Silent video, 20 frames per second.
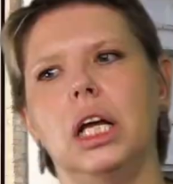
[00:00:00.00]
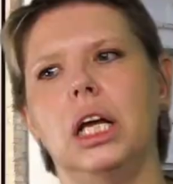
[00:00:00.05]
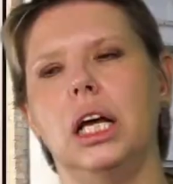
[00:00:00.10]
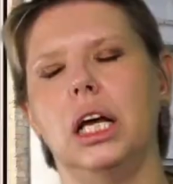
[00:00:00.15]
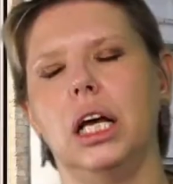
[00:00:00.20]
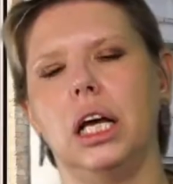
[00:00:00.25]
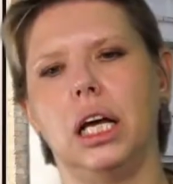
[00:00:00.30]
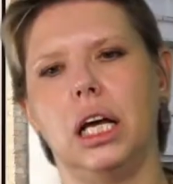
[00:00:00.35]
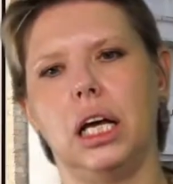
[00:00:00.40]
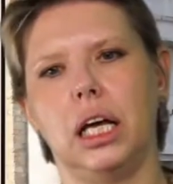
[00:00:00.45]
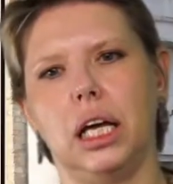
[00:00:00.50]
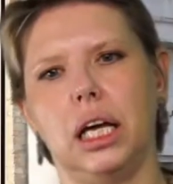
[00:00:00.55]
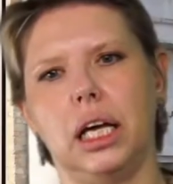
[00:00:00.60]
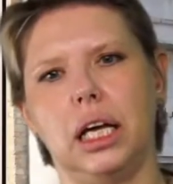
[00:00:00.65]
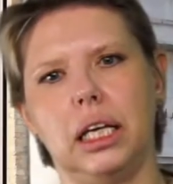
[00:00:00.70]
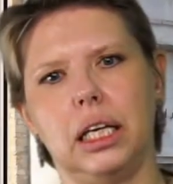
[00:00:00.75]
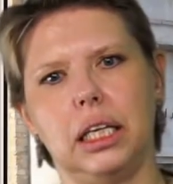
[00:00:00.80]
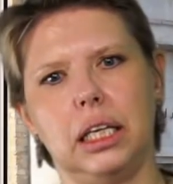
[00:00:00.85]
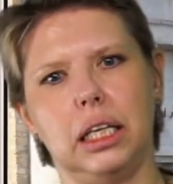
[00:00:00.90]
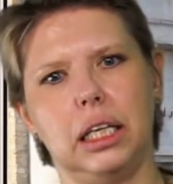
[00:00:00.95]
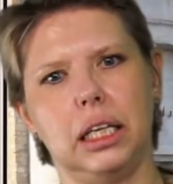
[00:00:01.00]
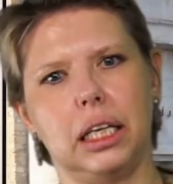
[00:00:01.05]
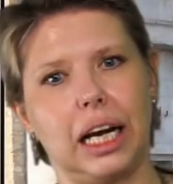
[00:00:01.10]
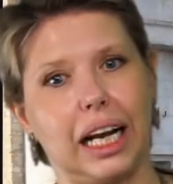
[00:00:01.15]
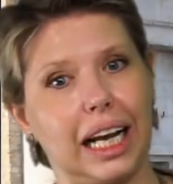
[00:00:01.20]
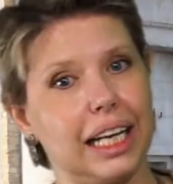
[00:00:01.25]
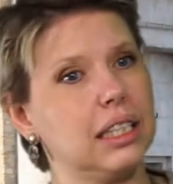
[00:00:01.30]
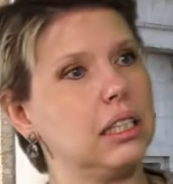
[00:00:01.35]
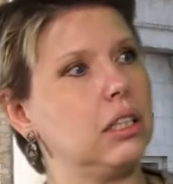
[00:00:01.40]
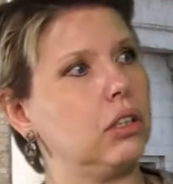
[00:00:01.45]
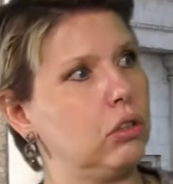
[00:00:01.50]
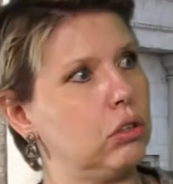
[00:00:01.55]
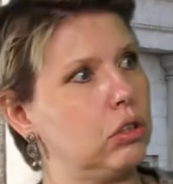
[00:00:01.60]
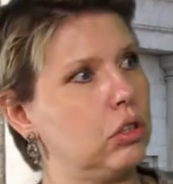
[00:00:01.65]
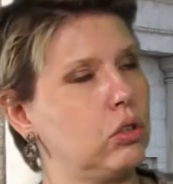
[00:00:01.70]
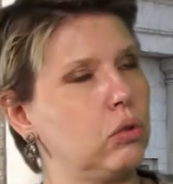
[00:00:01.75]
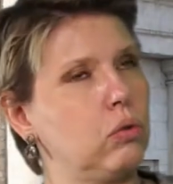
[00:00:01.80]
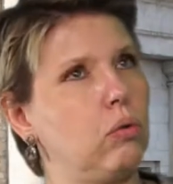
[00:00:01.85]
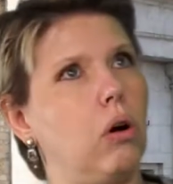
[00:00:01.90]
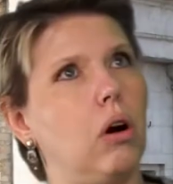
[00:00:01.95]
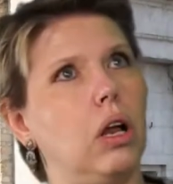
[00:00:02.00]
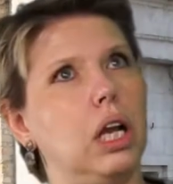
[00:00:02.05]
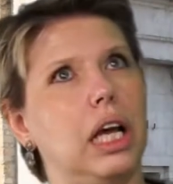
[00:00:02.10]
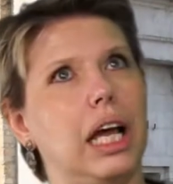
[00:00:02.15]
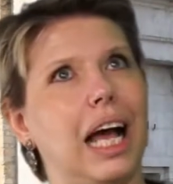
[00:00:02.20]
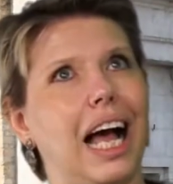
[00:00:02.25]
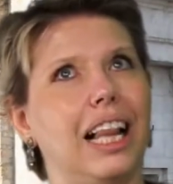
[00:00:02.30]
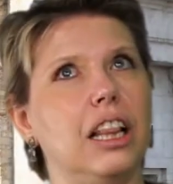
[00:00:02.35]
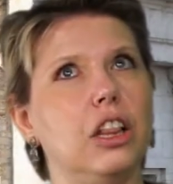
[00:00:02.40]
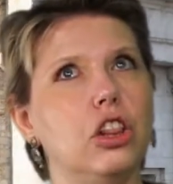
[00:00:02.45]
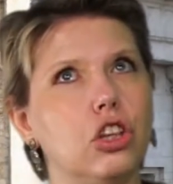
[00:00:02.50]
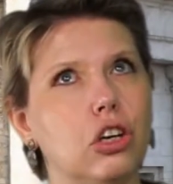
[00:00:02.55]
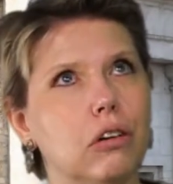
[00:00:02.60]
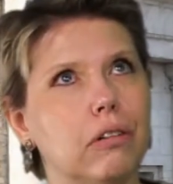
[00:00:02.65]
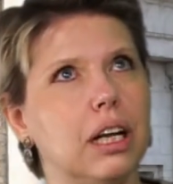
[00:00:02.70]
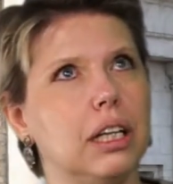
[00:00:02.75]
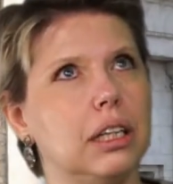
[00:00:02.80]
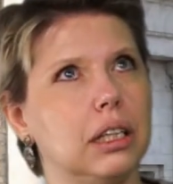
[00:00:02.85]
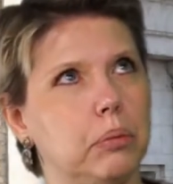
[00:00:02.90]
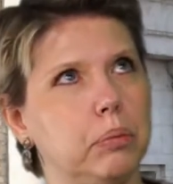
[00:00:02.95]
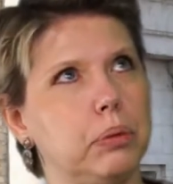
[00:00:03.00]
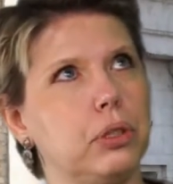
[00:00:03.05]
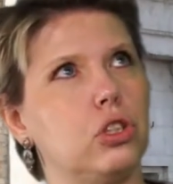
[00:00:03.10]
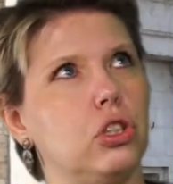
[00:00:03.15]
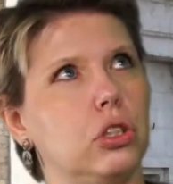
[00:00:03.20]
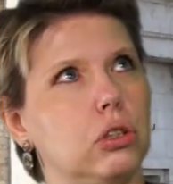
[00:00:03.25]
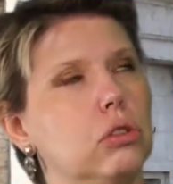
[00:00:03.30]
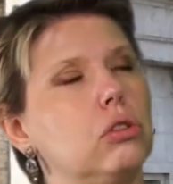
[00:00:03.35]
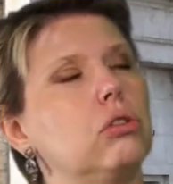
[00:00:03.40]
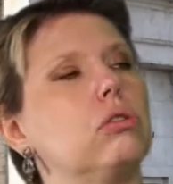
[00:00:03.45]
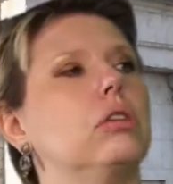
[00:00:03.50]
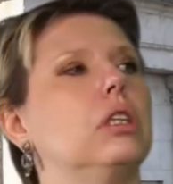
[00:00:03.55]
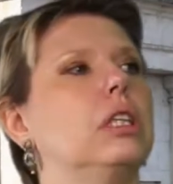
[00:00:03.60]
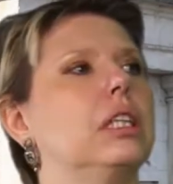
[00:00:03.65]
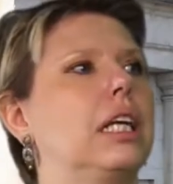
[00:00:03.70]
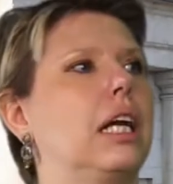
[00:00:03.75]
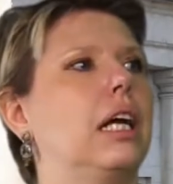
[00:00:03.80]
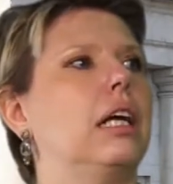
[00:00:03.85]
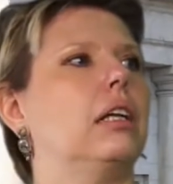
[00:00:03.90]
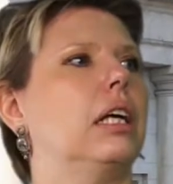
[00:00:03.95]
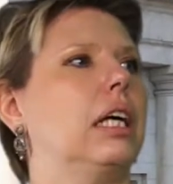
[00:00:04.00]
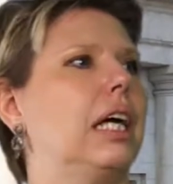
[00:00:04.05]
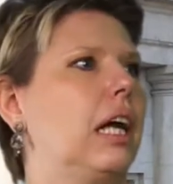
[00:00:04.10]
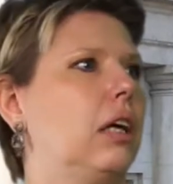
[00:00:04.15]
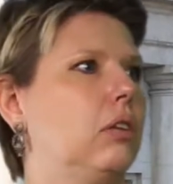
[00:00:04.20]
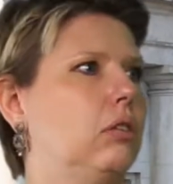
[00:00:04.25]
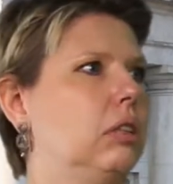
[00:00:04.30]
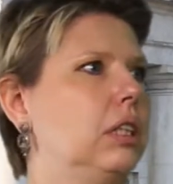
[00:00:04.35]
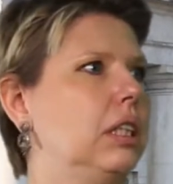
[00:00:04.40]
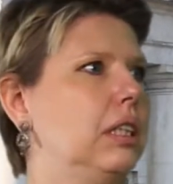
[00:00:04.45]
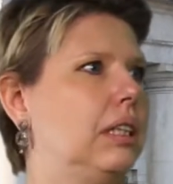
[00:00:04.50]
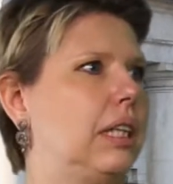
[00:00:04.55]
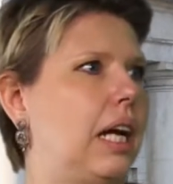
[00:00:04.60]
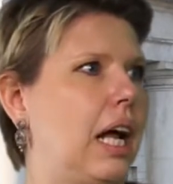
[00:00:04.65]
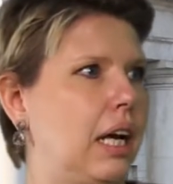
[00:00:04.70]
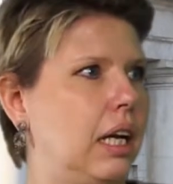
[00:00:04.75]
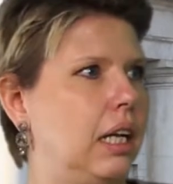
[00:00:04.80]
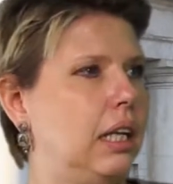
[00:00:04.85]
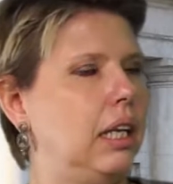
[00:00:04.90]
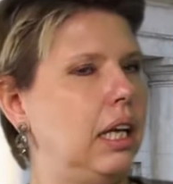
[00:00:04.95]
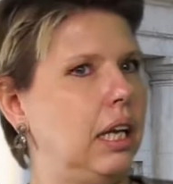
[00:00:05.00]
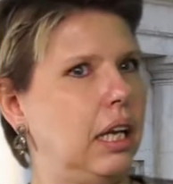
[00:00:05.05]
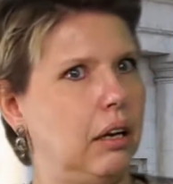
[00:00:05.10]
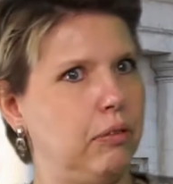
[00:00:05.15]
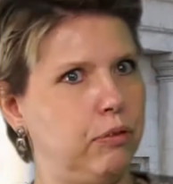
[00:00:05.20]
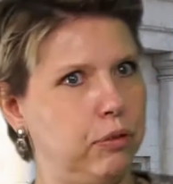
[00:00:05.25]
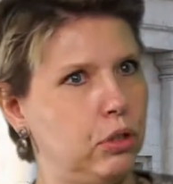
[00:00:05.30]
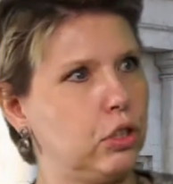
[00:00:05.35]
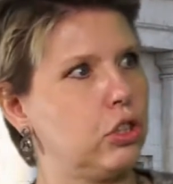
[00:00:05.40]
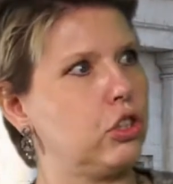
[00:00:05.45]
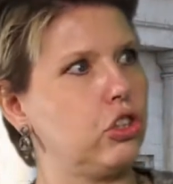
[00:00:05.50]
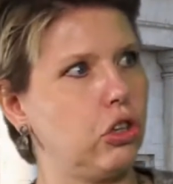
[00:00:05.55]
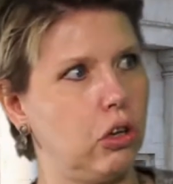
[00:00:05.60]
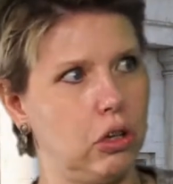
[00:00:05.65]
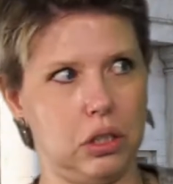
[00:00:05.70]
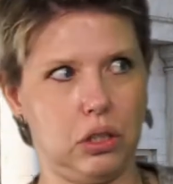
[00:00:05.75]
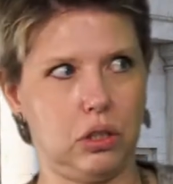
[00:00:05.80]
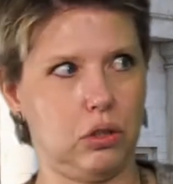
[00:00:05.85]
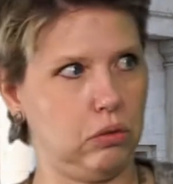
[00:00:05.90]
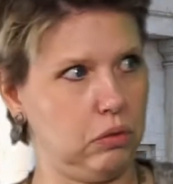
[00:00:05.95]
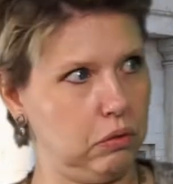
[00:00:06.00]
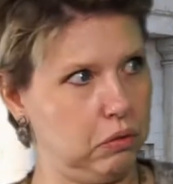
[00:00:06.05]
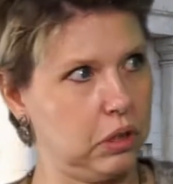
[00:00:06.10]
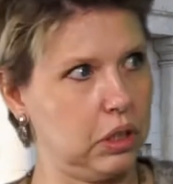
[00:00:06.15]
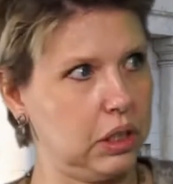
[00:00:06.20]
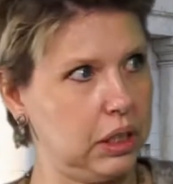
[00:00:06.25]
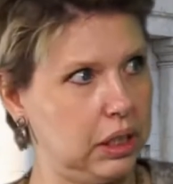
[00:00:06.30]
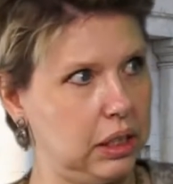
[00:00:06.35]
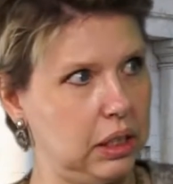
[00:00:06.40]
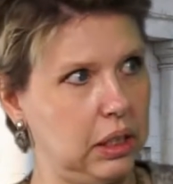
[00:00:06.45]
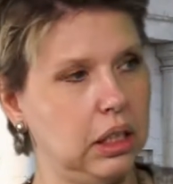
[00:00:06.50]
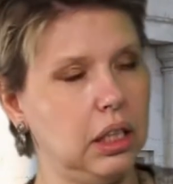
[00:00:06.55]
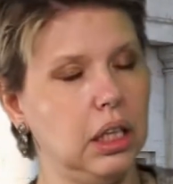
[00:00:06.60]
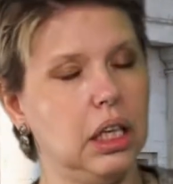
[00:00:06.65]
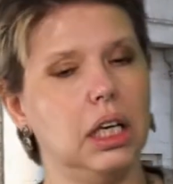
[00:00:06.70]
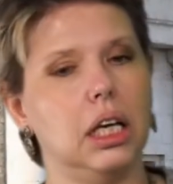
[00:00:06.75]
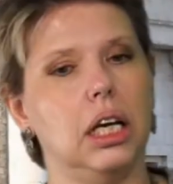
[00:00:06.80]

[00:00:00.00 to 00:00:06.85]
Eh, I ragazzi delle nostre scuole al 90% sono in grado di entrare nella First Choice University,